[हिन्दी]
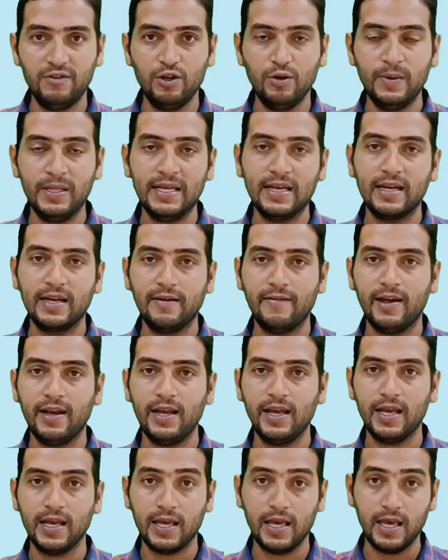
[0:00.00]
वीडियो में देखने
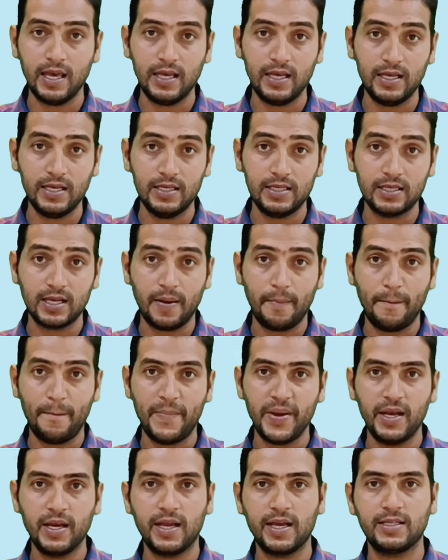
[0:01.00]
वाले हैं कि इसका
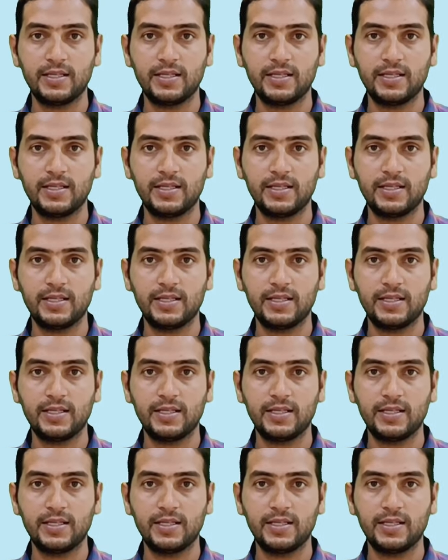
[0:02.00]
पिन